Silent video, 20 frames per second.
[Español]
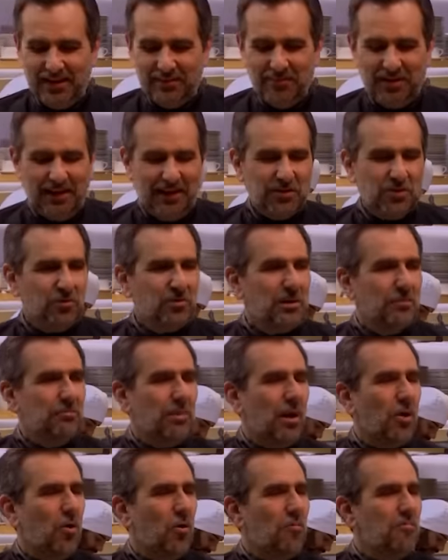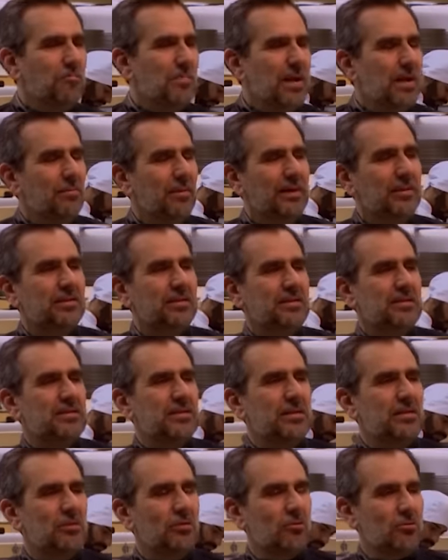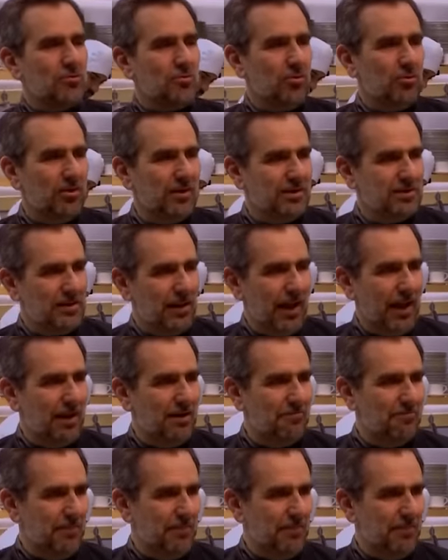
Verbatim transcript: Mira, yo te pago 1.025 soles al